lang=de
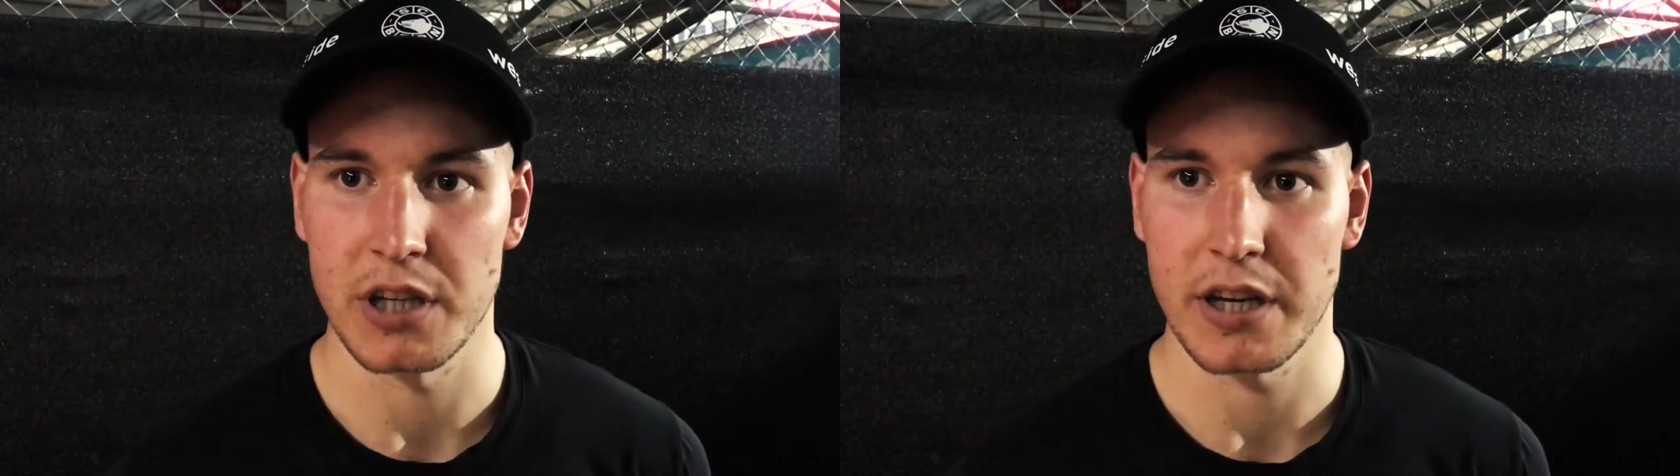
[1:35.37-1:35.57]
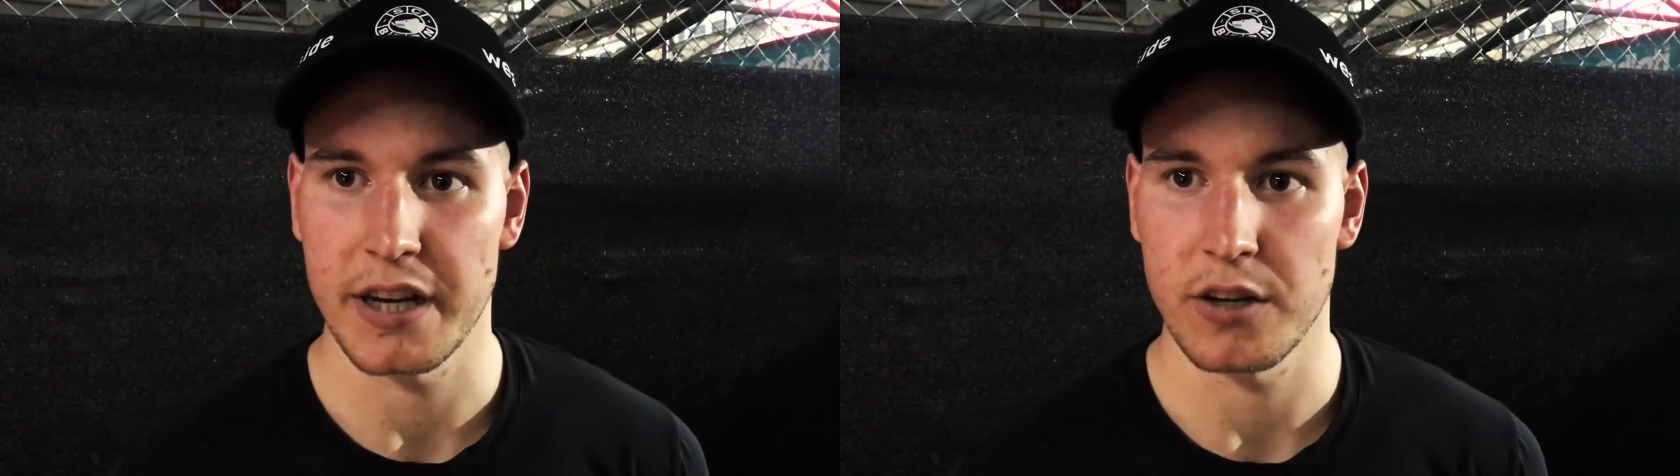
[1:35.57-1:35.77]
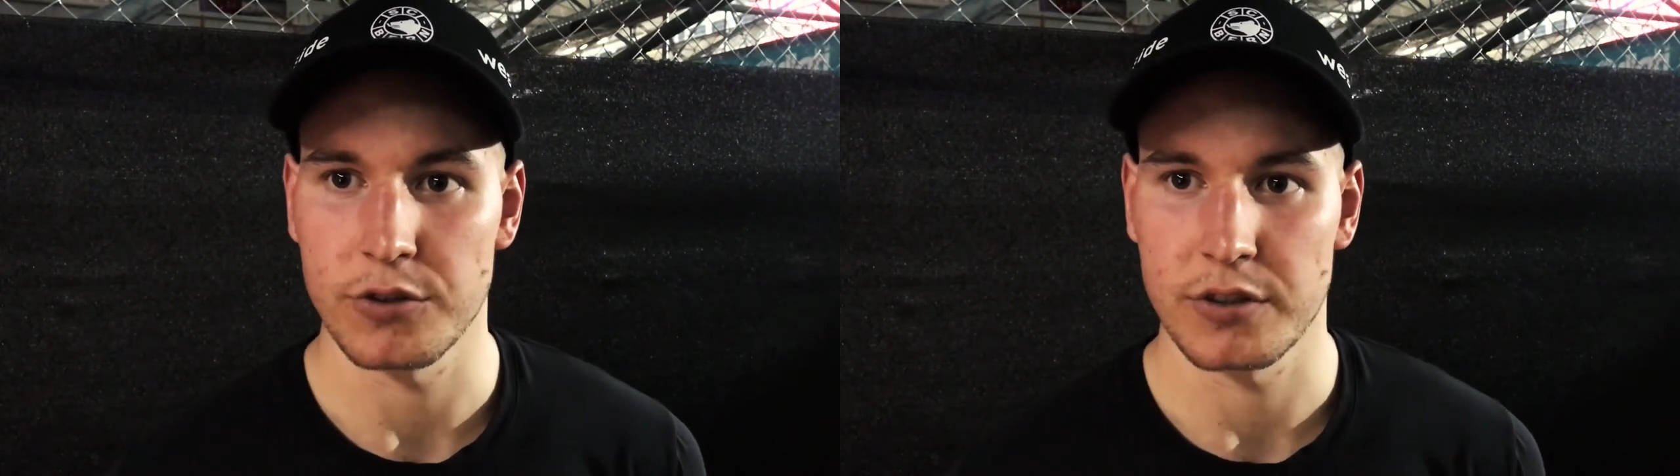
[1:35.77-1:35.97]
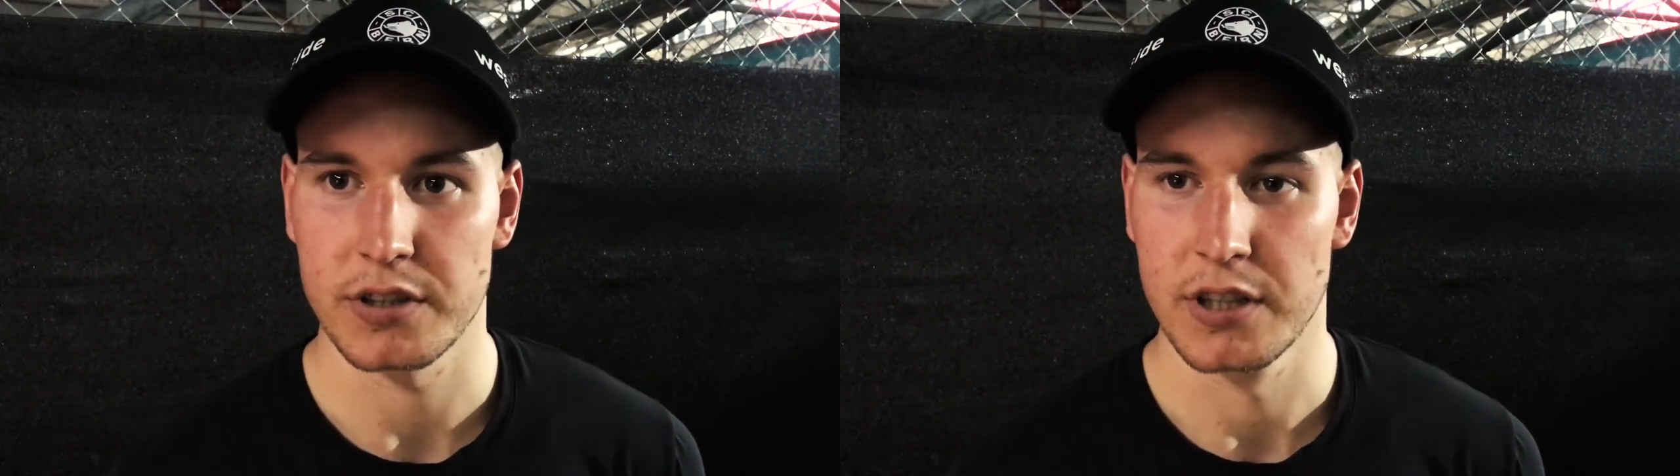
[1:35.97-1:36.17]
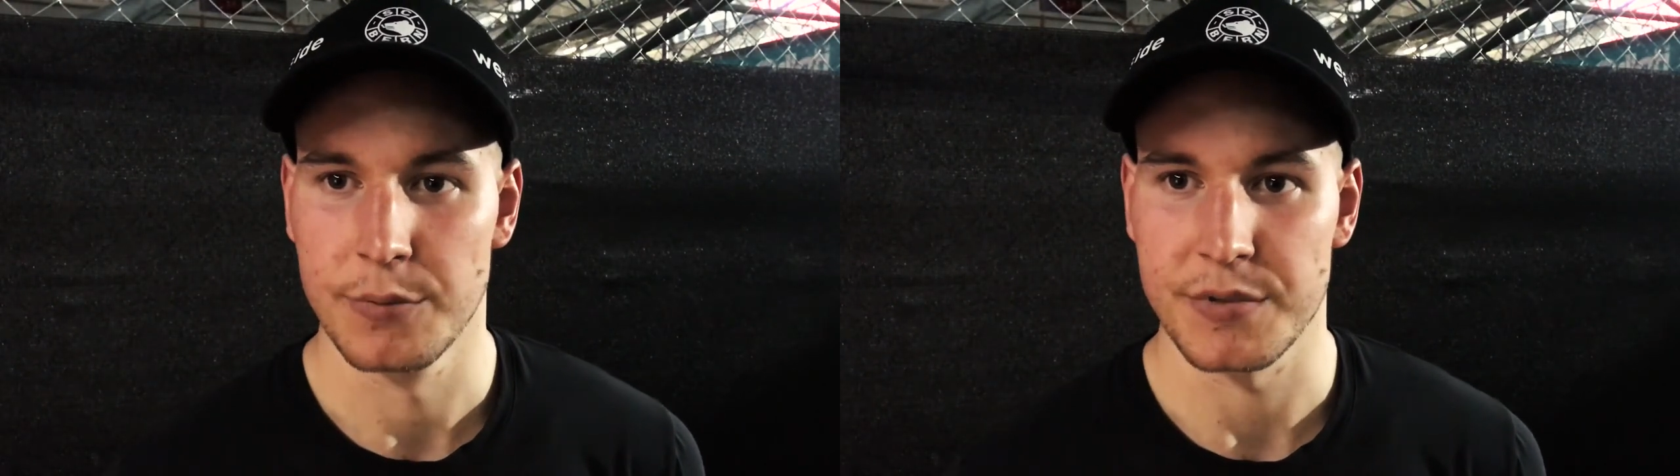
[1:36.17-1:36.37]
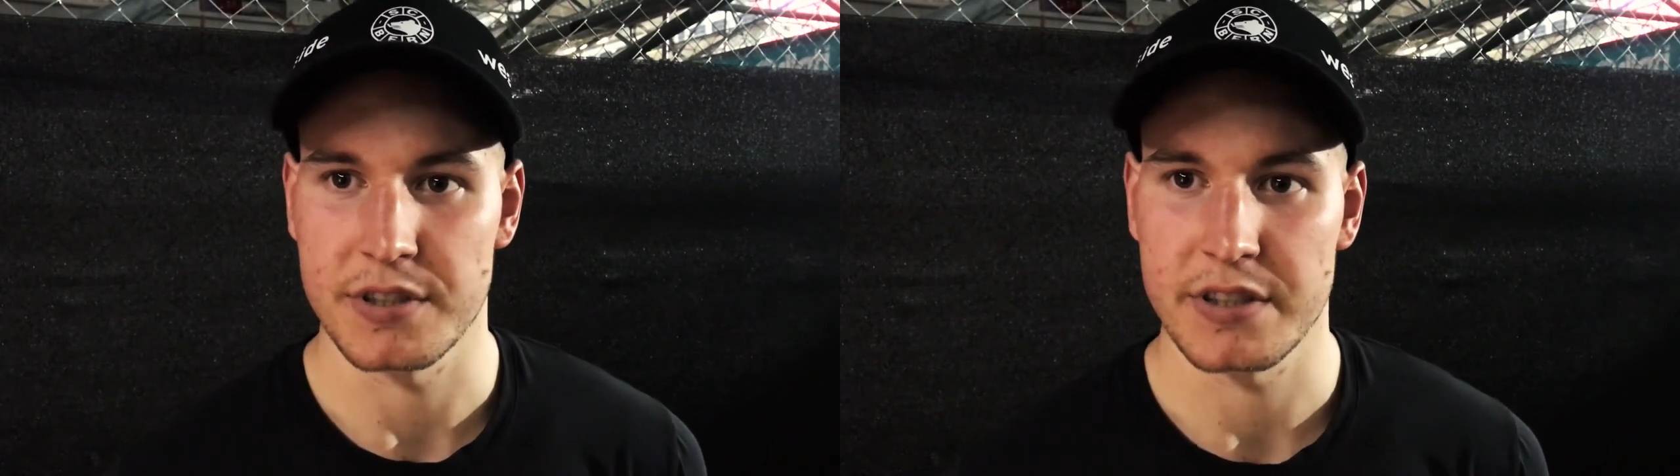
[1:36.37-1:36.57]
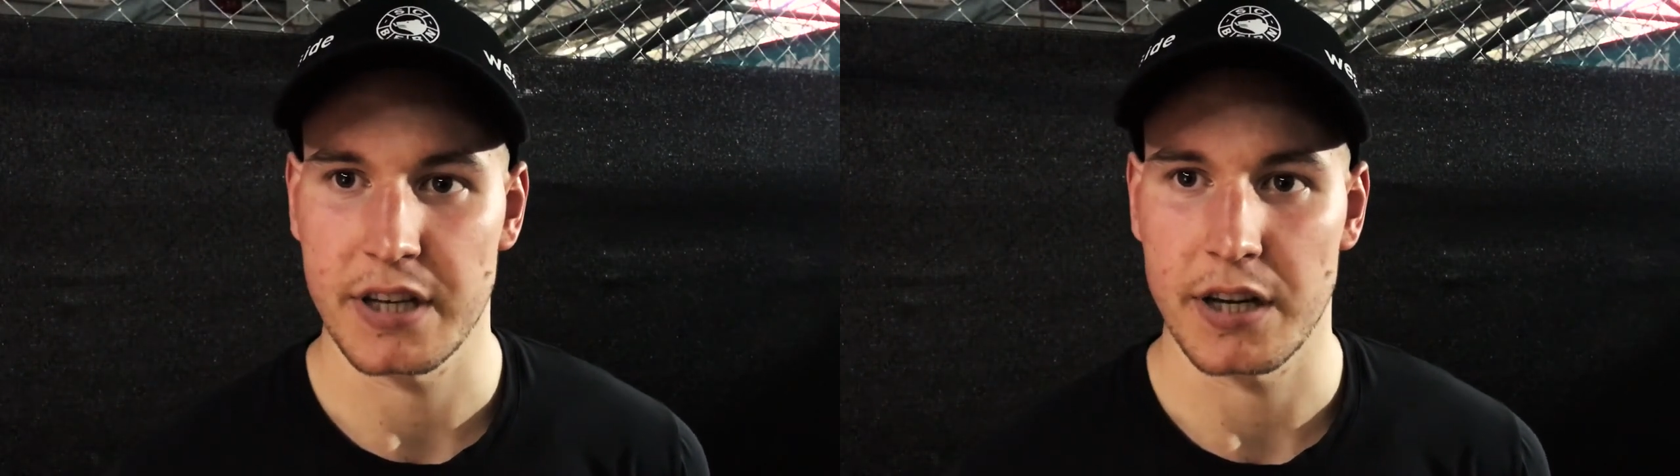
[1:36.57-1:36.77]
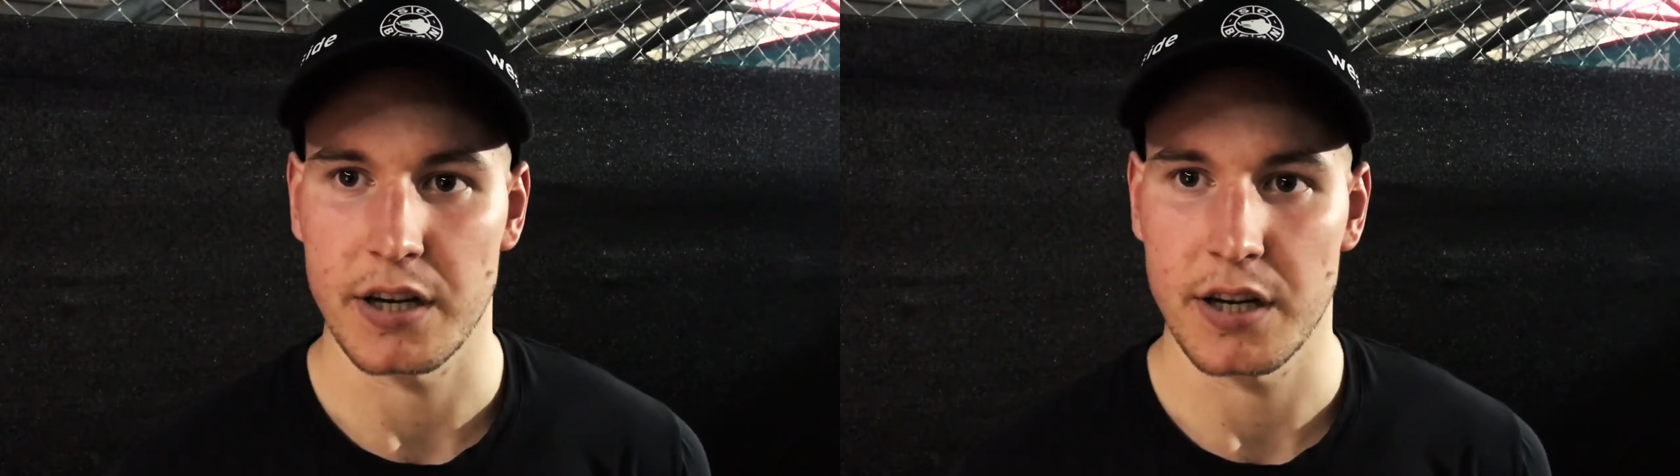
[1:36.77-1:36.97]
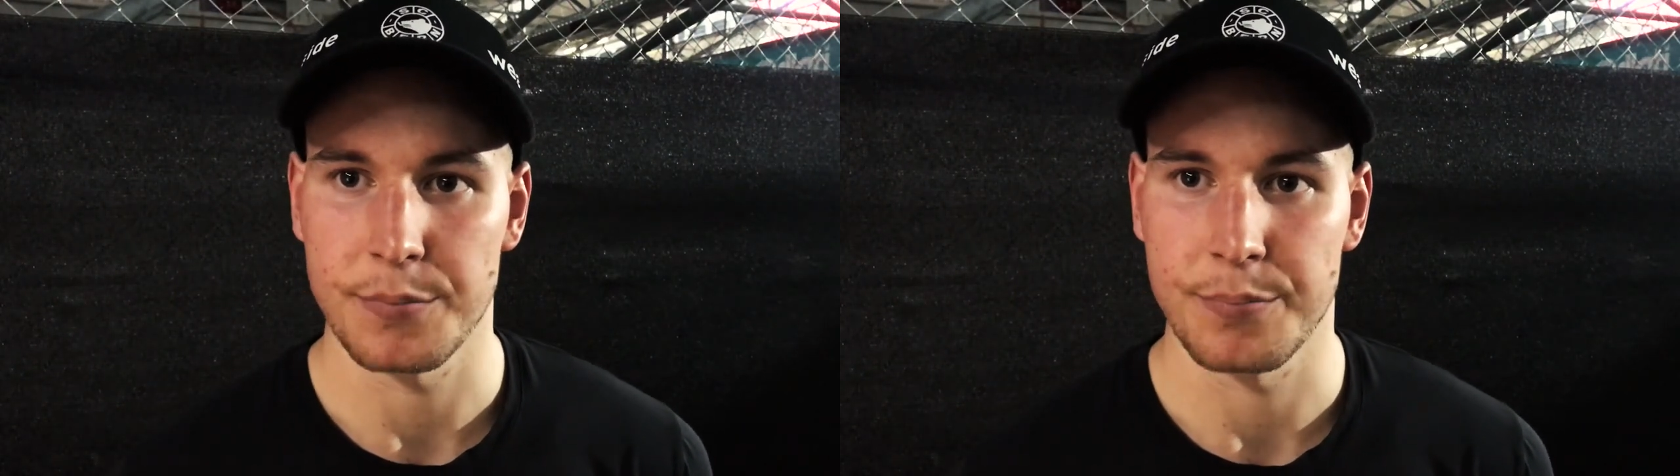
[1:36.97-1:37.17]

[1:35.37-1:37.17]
geben und wir sind sicher äh,